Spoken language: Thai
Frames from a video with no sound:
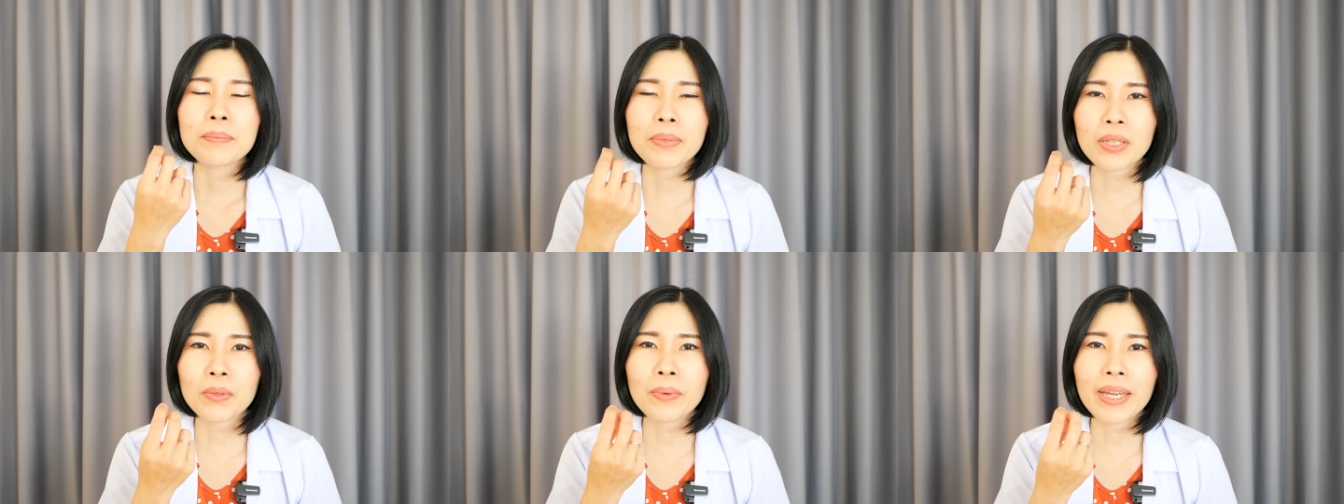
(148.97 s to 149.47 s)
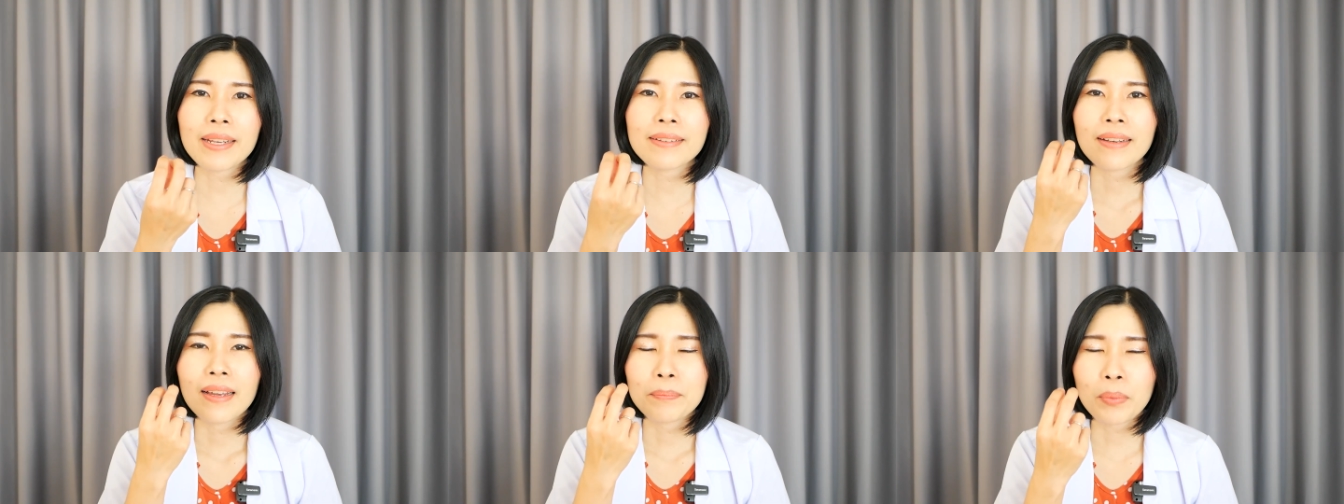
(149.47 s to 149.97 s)
บริเวณ
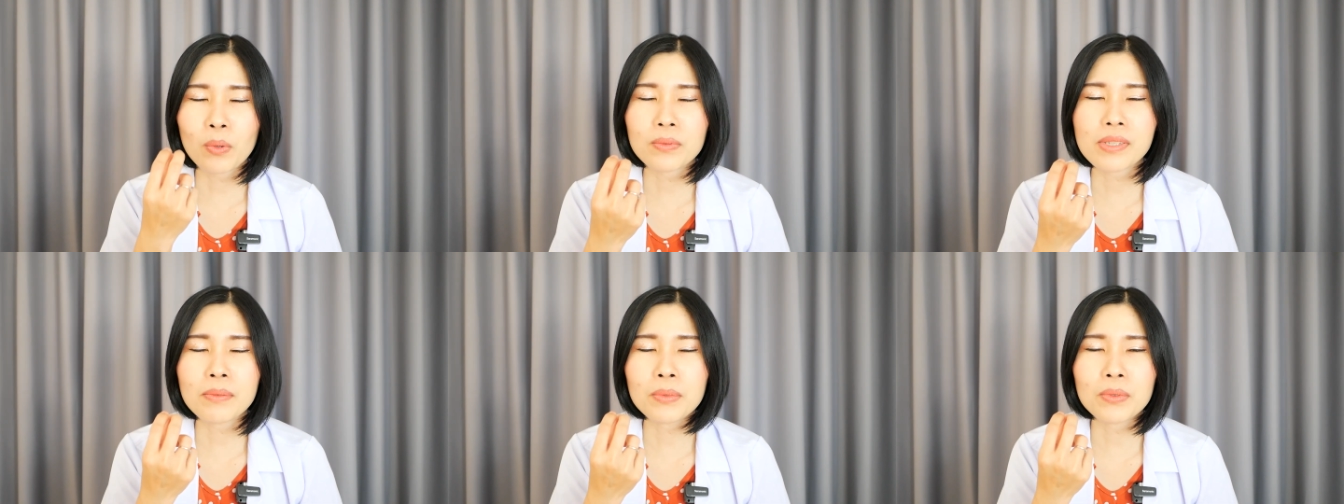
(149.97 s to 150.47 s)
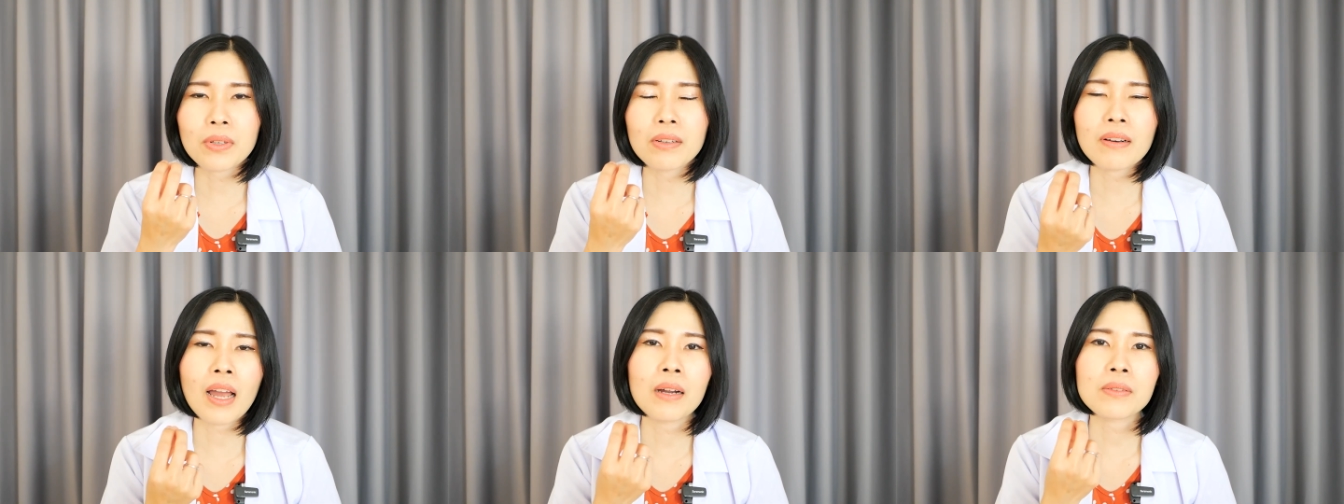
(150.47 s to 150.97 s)
โพรงจมูกขอ
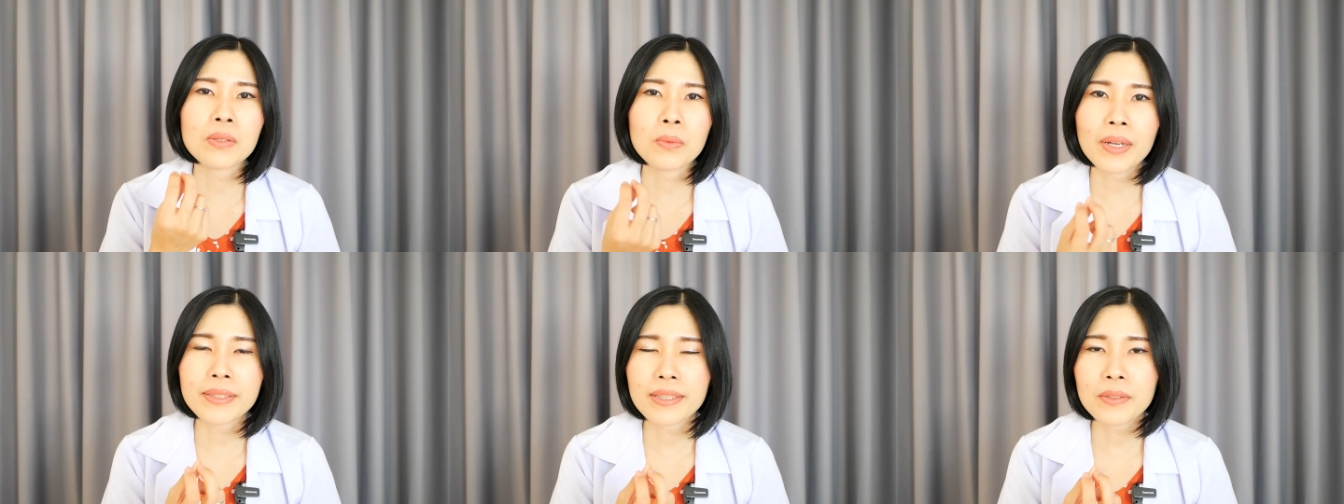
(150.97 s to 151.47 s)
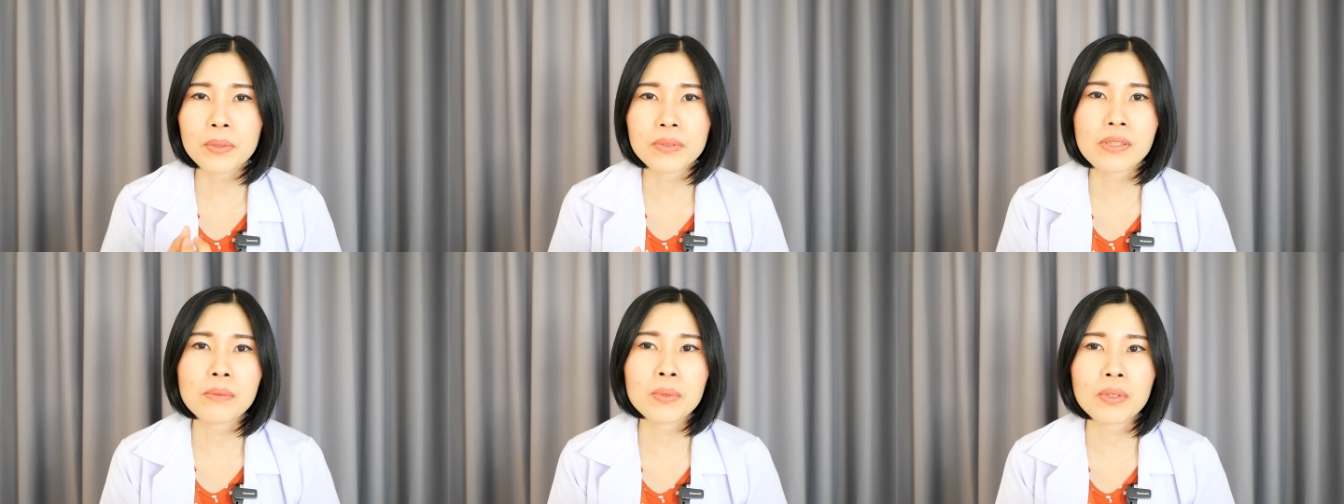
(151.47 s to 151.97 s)
งเรา หรือว่าที่ขน
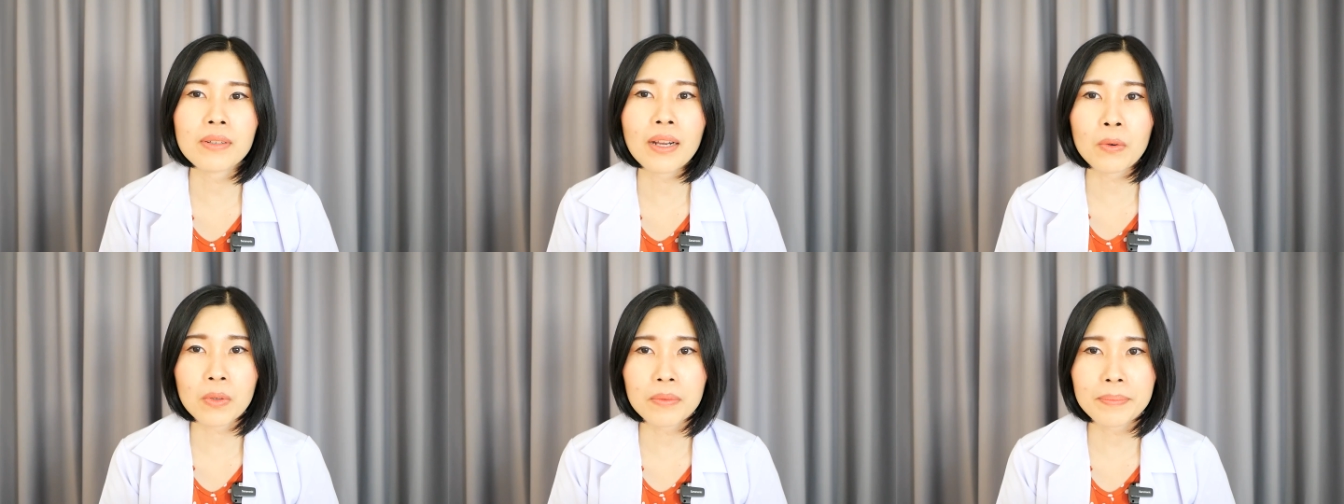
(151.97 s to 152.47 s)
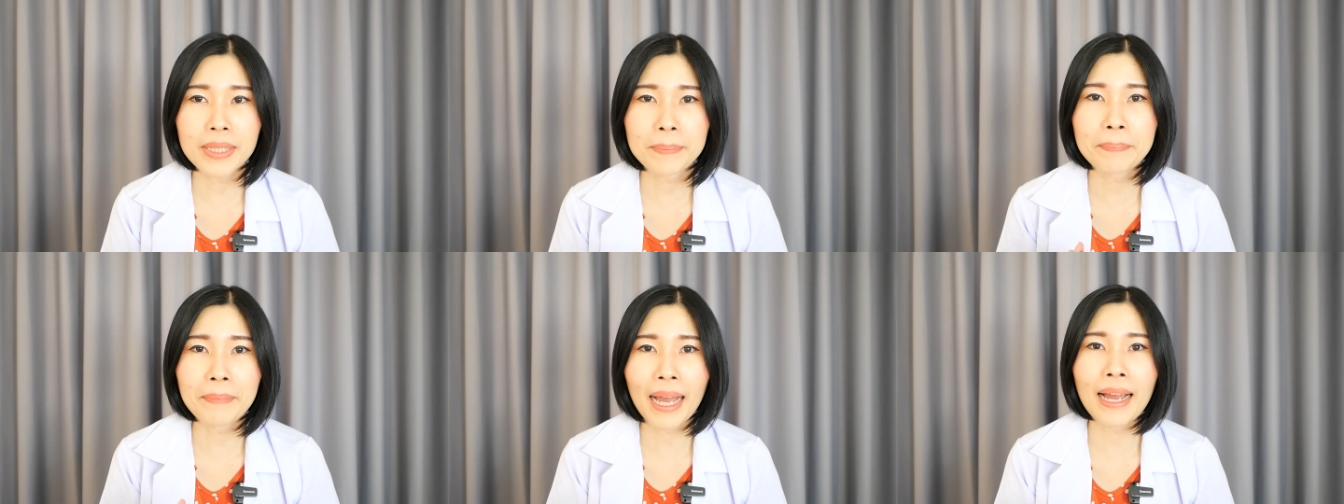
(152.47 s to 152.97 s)
จมูกของเราก็มี
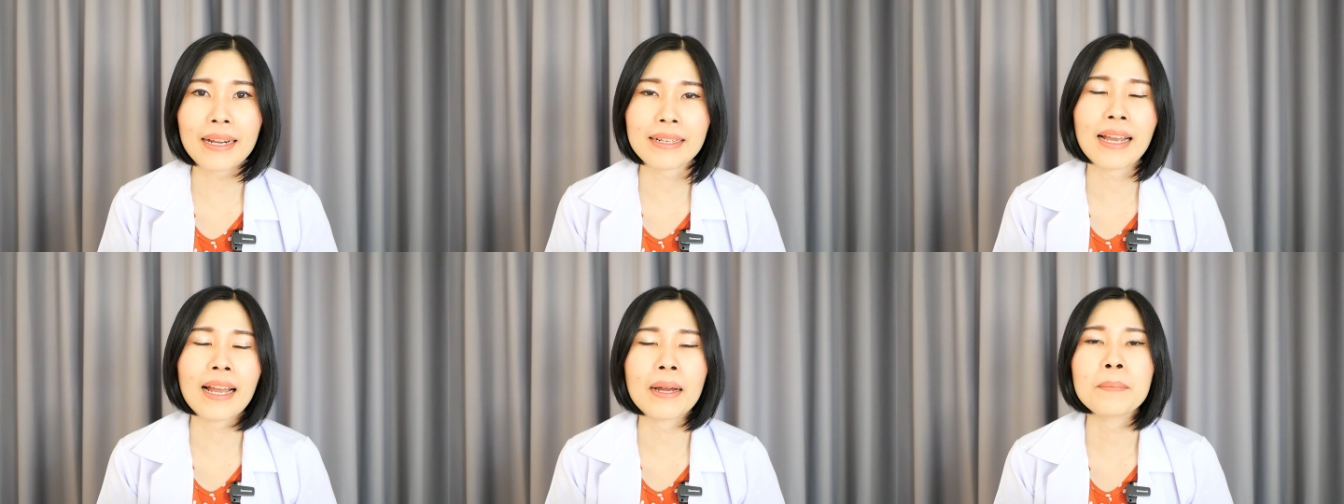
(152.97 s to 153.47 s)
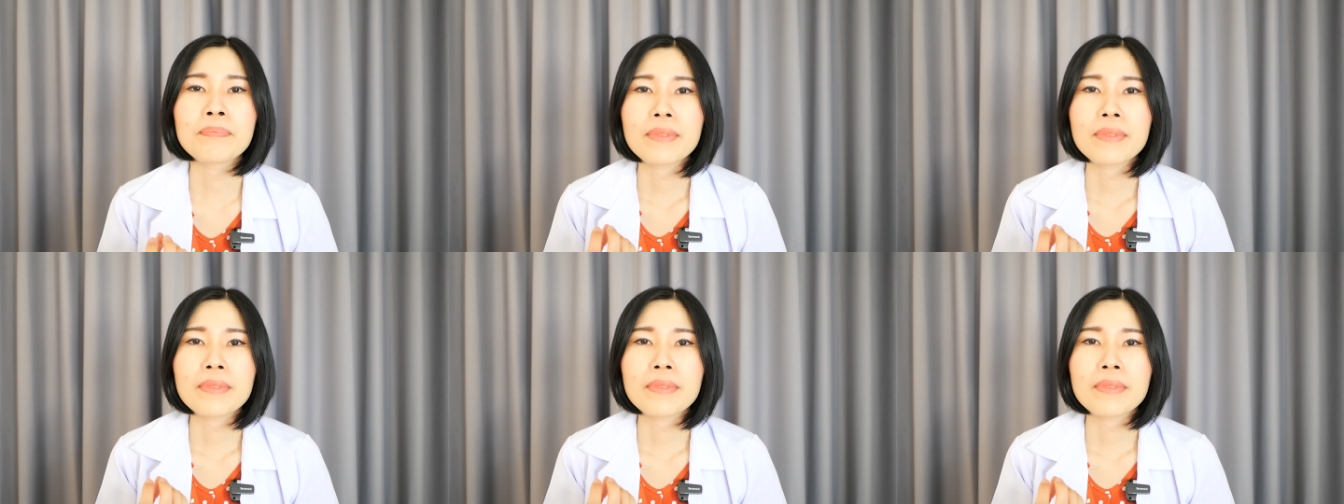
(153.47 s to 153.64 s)
มากนะคะ